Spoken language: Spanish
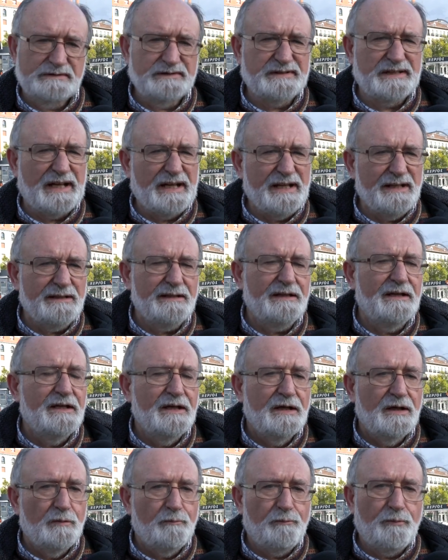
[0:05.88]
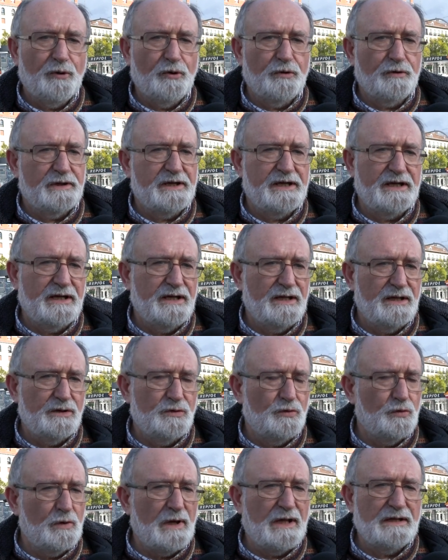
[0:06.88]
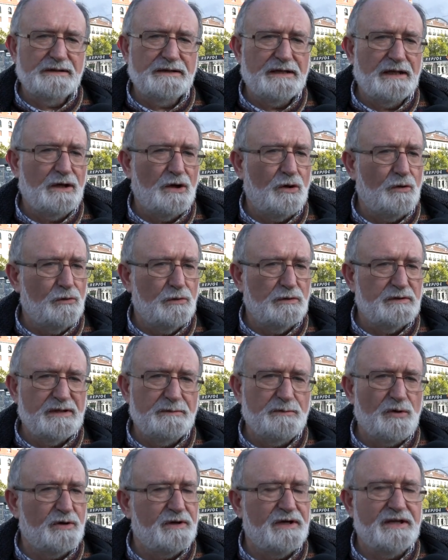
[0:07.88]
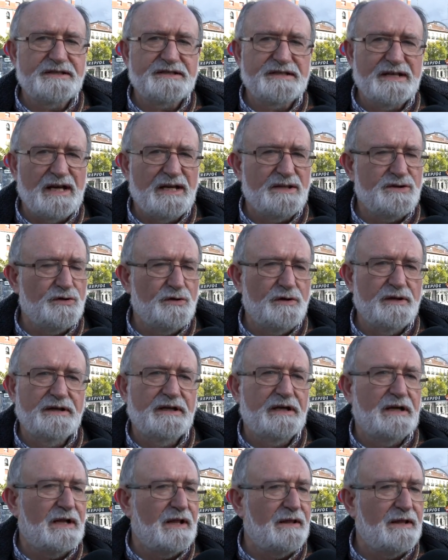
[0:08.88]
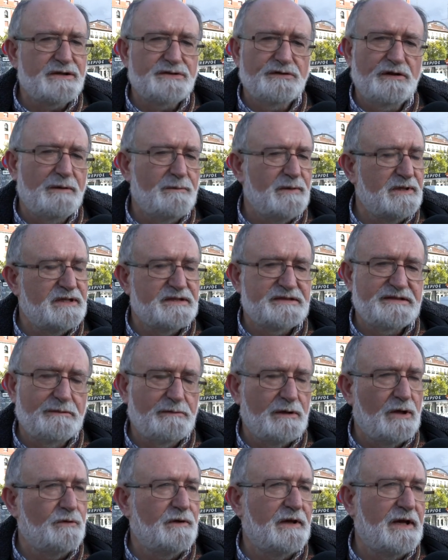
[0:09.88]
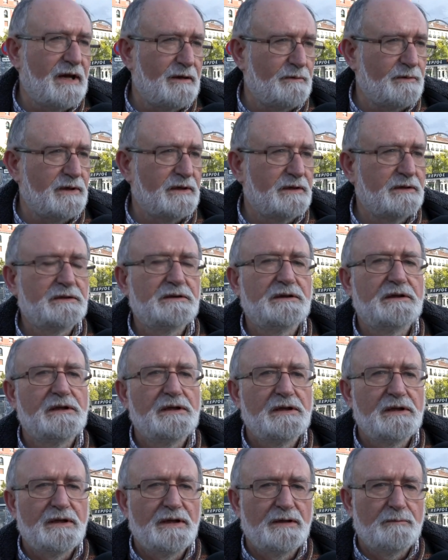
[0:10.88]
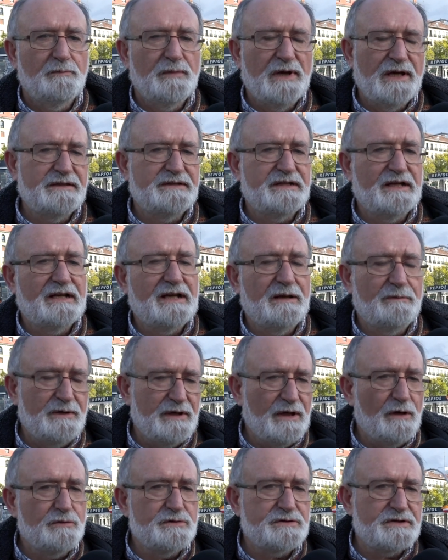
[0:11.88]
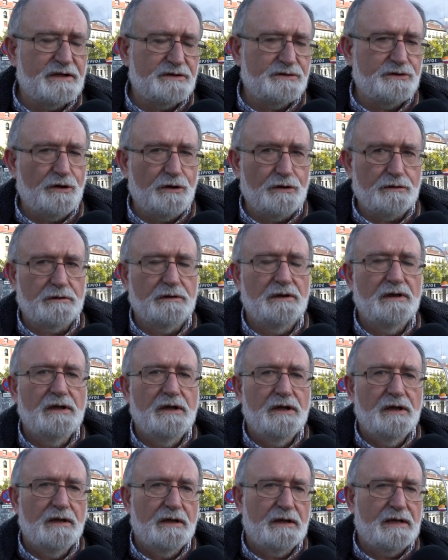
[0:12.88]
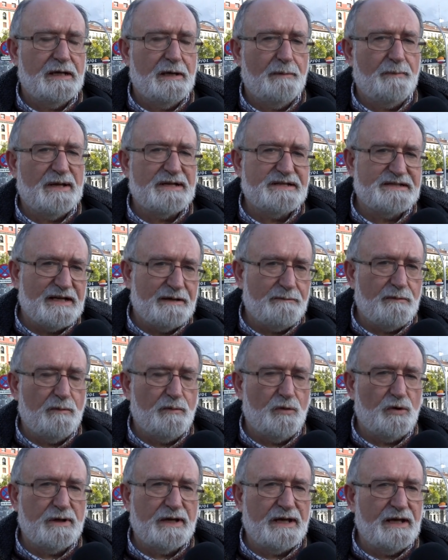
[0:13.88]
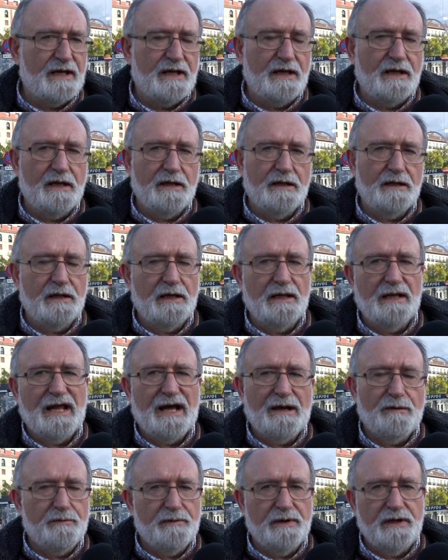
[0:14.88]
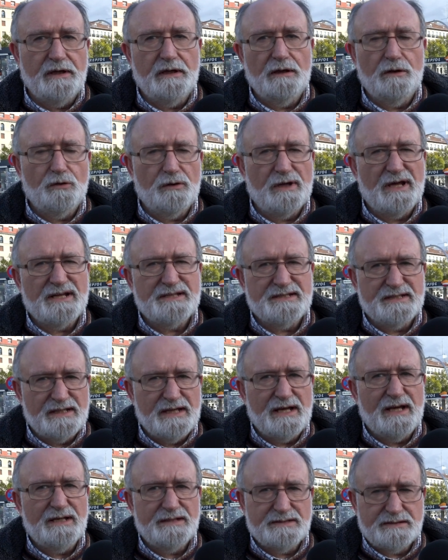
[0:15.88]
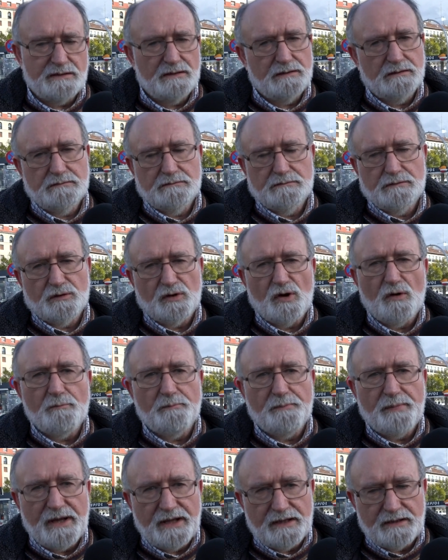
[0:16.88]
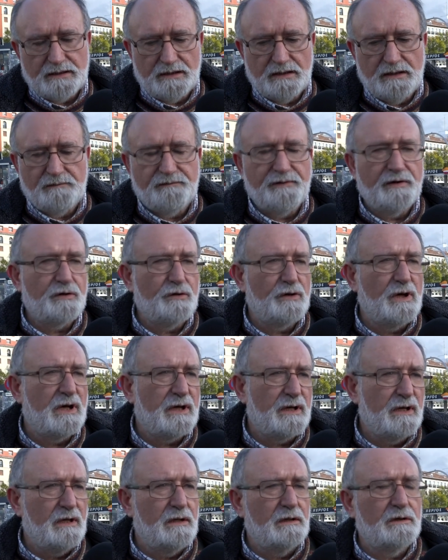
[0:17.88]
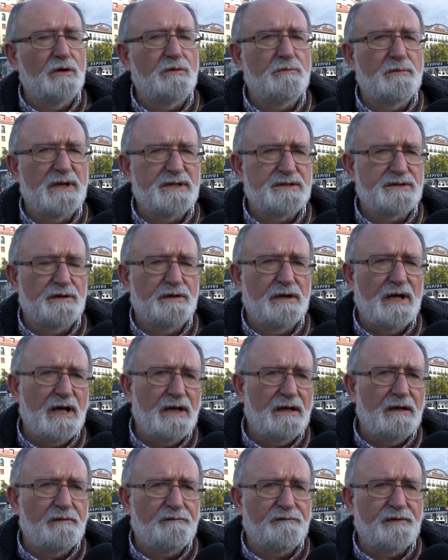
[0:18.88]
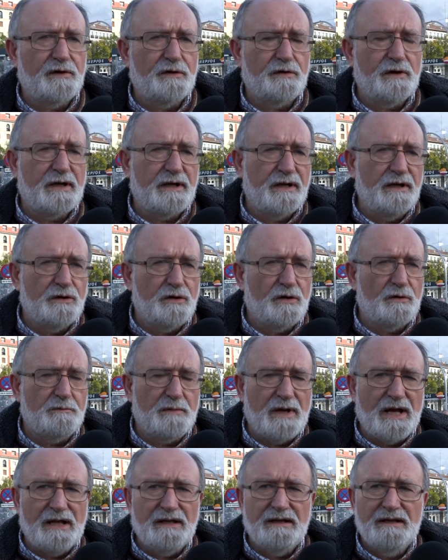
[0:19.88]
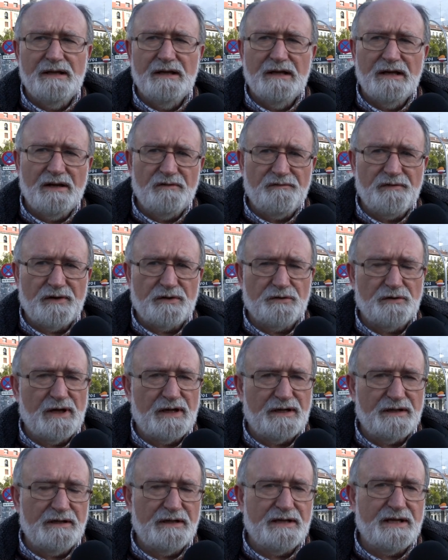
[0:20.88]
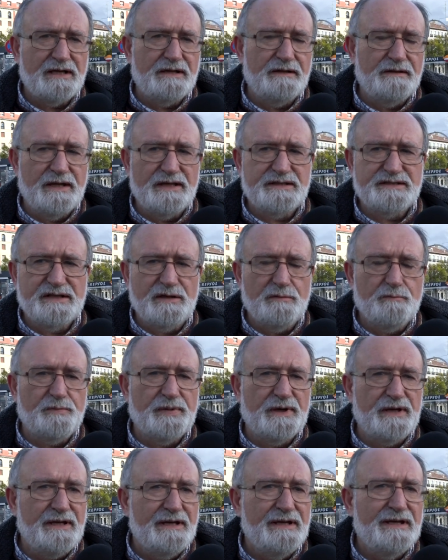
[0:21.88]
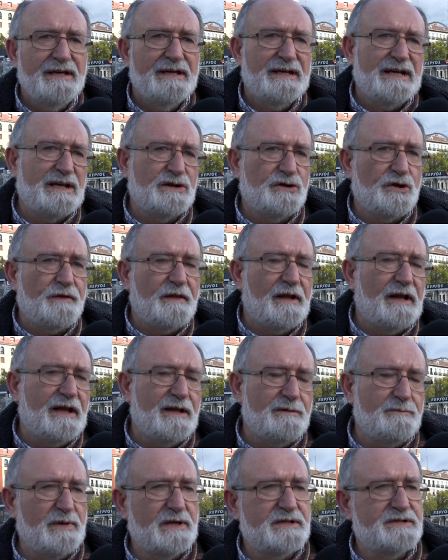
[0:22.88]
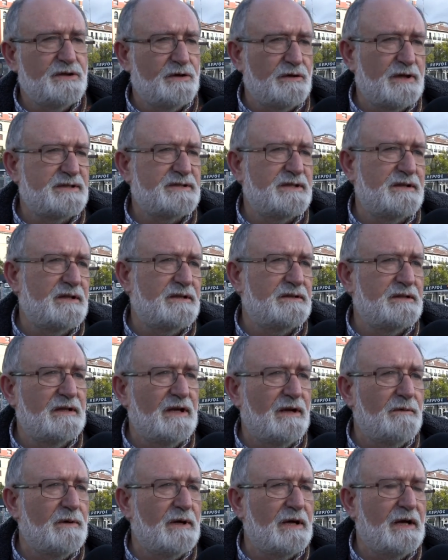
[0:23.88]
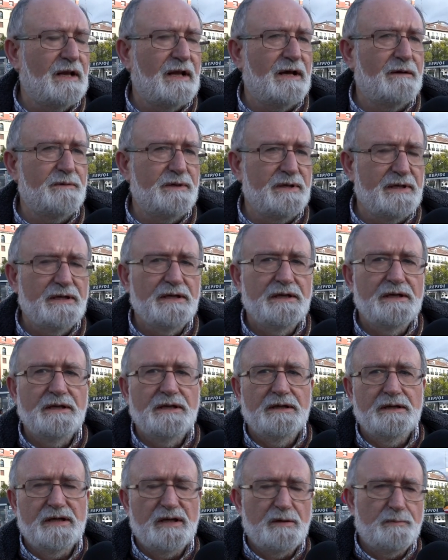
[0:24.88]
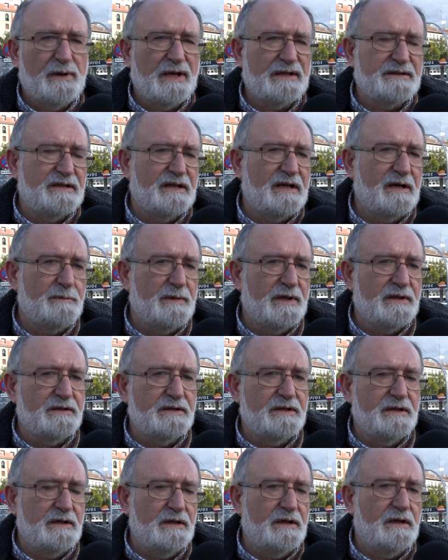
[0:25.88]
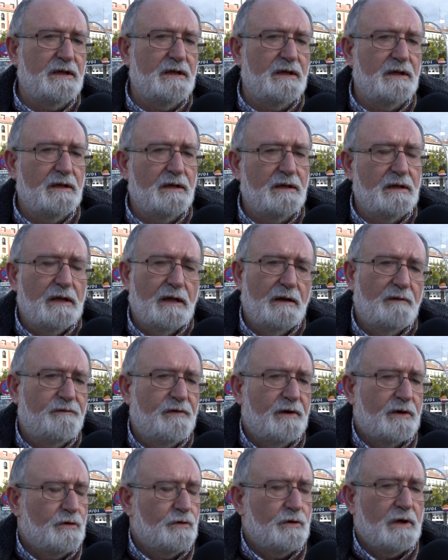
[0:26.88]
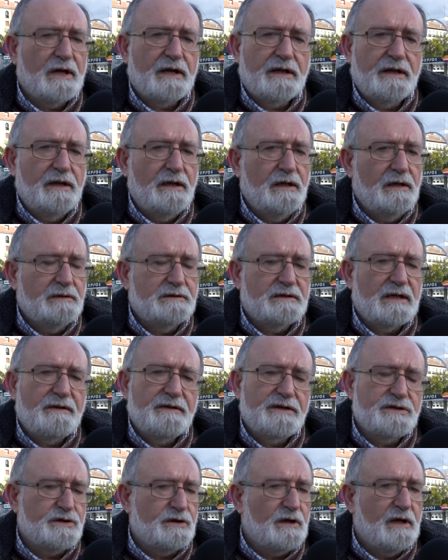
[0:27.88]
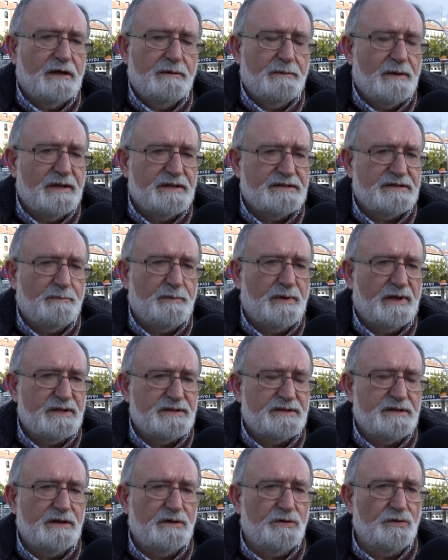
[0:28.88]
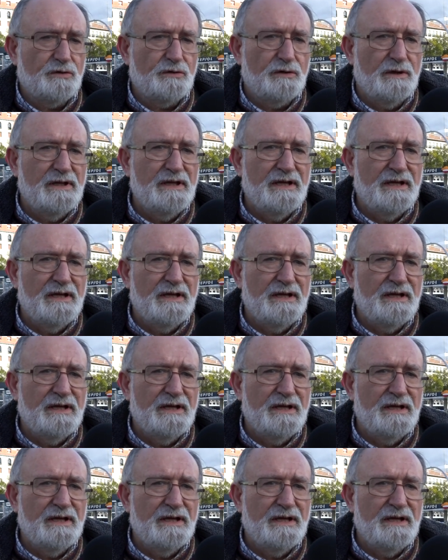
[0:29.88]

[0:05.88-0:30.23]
tren porque durante los últimos 15 años en Granada solamente se ha hablado de ave. Mientras que había un sector que pensábamos que el ave lo que hacía es romper el ferrocarril convencional, el ferrocarril normal, el ferrocarril de siempre, que todas las inversiones se destinaban al AVE y prácticamente eh, el ferrocarril tradicional iba desapareciendo.